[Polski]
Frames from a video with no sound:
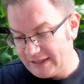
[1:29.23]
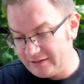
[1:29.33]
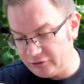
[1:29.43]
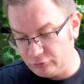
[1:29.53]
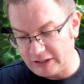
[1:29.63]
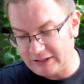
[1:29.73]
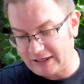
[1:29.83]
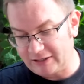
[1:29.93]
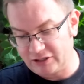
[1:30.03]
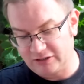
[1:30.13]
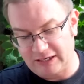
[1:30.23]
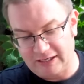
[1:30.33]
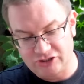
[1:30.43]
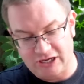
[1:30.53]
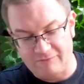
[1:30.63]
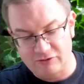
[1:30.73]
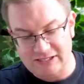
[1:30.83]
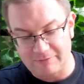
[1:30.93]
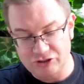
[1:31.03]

I tutaj taka, taka ciekawostka,